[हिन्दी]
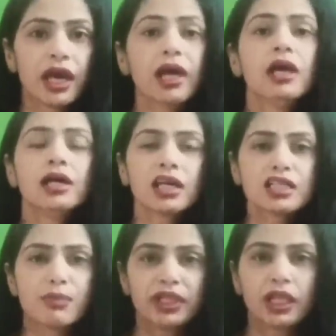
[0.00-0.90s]
है कि
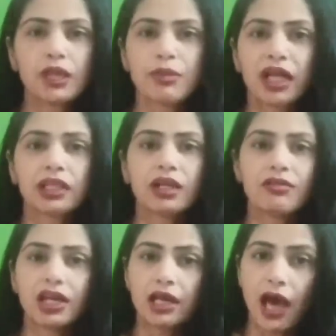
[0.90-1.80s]
इस बंधने बांधने
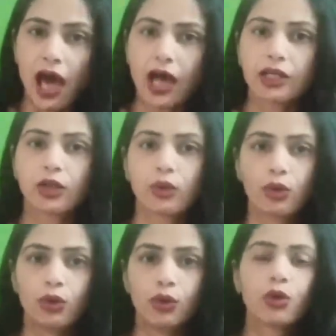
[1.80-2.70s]
वाले एक्ट
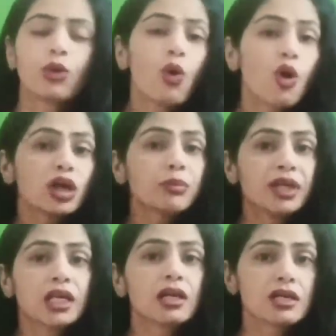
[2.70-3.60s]
को कोई
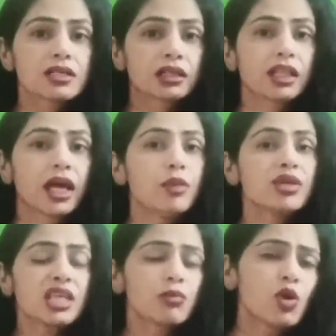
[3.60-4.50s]
भी कर सकता है
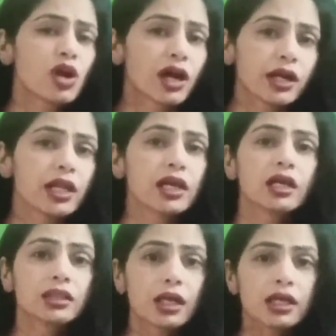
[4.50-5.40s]
बस आपको करने
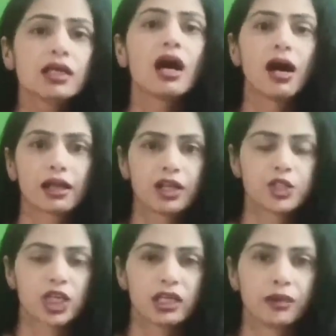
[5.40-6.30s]
का तरीका आना
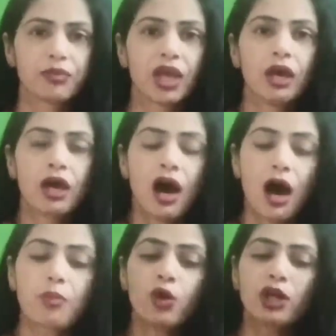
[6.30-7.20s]
चाहिए
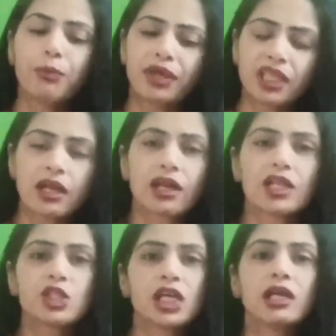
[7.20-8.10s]
आपको ये पता
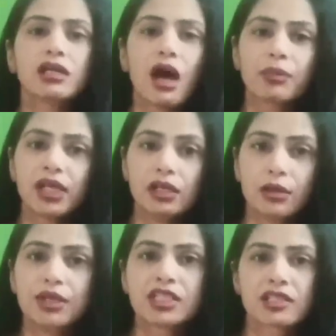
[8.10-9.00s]
रहना चाहिए कि आपकी
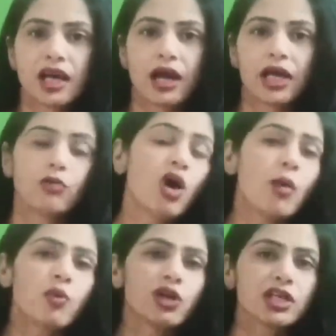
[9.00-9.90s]
लिमिट्स क्या है वो
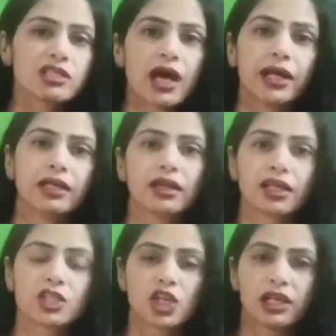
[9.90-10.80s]
आपको डिसाइड
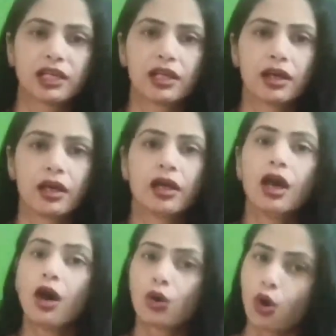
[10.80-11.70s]
करके चलनी है
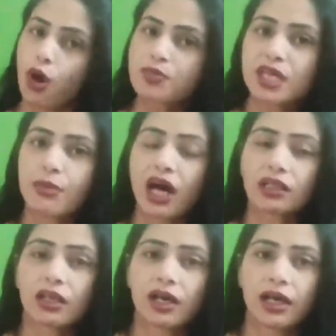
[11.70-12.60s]
रोप से
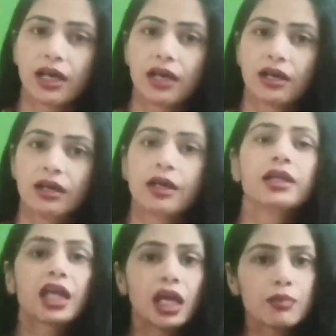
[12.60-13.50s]
बांधना है
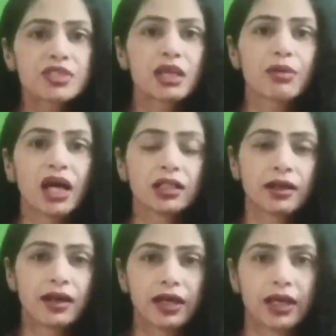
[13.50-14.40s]
टेप से
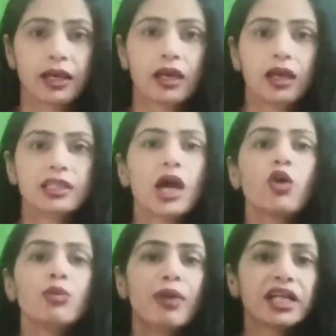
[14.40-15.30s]
बांधना है या
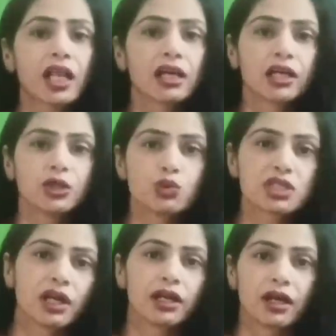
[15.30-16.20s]
कोई मेटल का यूज
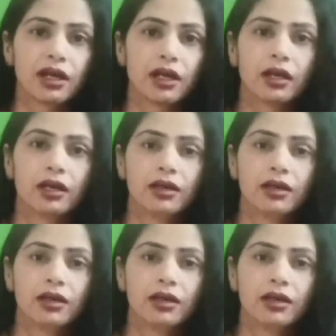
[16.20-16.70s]
करना है